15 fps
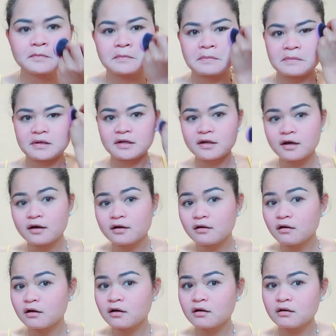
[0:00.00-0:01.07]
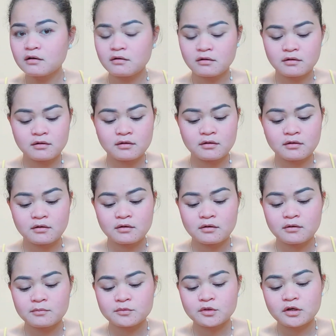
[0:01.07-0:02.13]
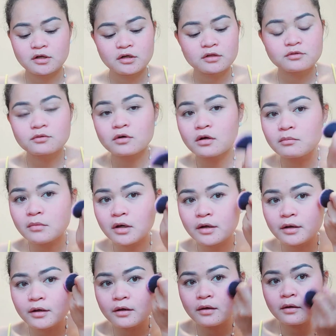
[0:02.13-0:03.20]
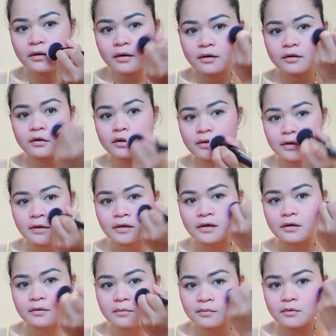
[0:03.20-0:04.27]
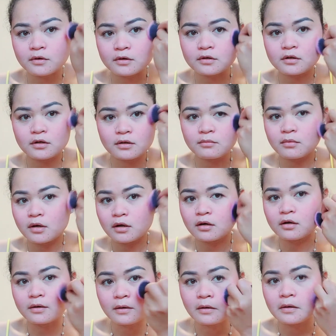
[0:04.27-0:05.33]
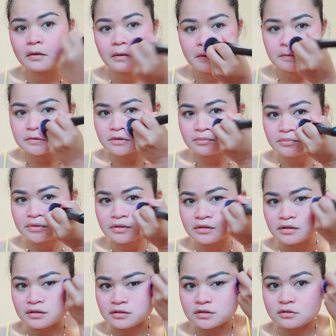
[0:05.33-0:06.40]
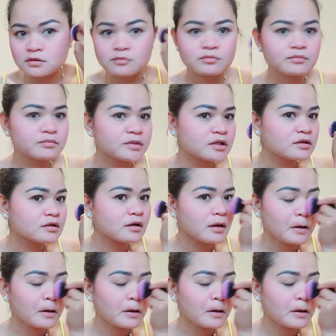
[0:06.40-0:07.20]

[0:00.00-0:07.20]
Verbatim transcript: Kana ra. Tangan na to gamay. Hindi kay murag bagay. Pikas kay pink ka